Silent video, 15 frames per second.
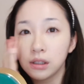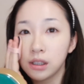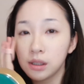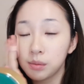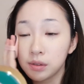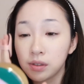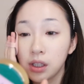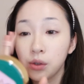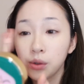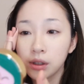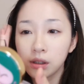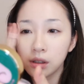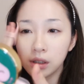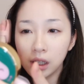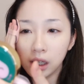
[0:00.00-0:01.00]
타입을
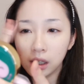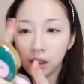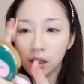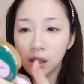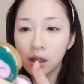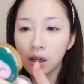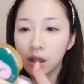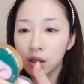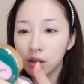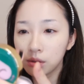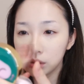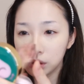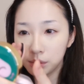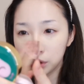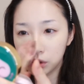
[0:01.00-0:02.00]
사용했는데
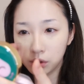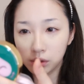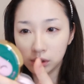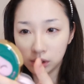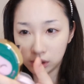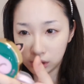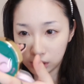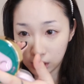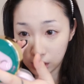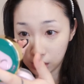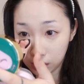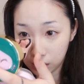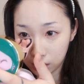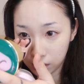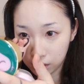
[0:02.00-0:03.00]
왜냐면 저는
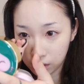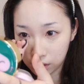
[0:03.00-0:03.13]
이제